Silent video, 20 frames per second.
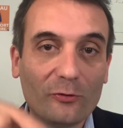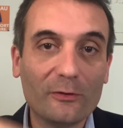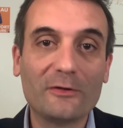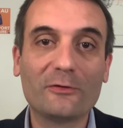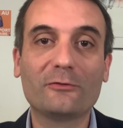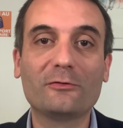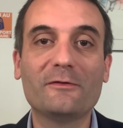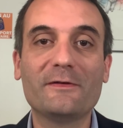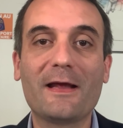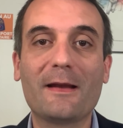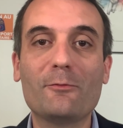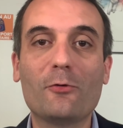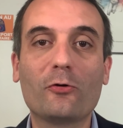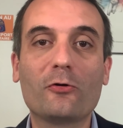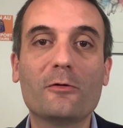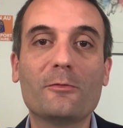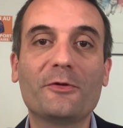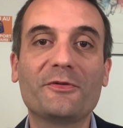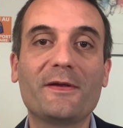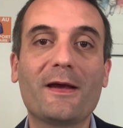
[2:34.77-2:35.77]
Il se trouve également en
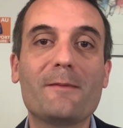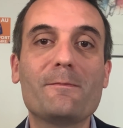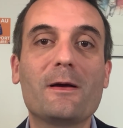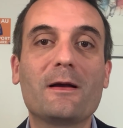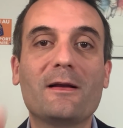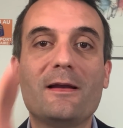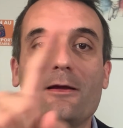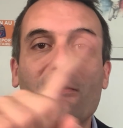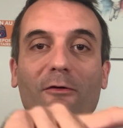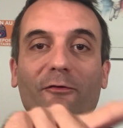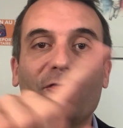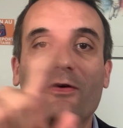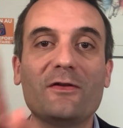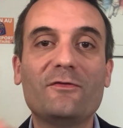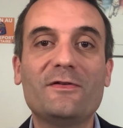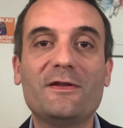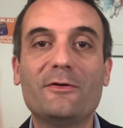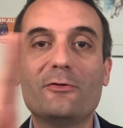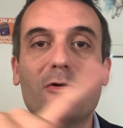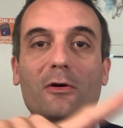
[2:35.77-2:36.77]
commentaire épinglé en fin de
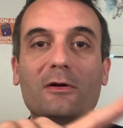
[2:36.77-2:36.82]
vidéo.